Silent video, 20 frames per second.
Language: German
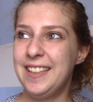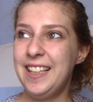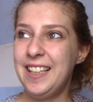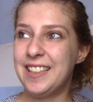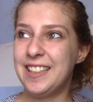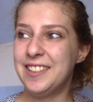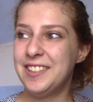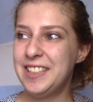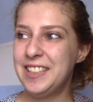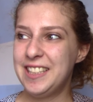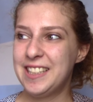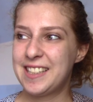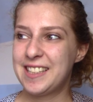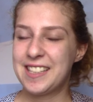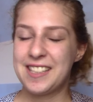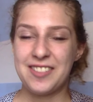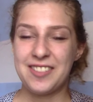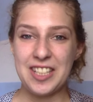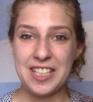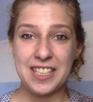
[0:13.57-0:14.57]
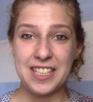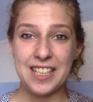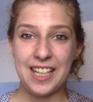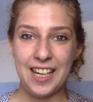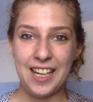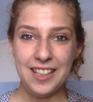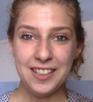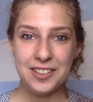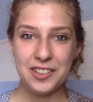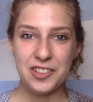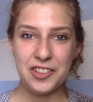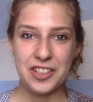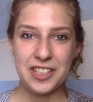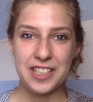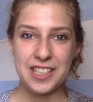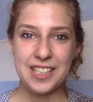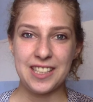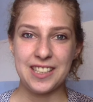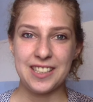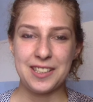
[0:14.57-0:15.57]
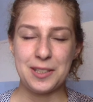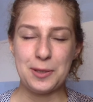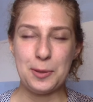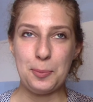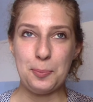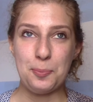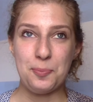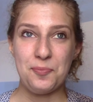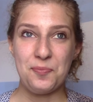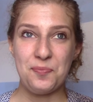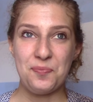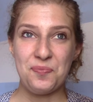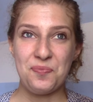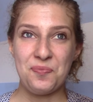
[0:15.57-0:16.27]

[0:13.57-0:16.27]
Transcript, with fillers: Ja, heute ist der zweite Tag und ähm,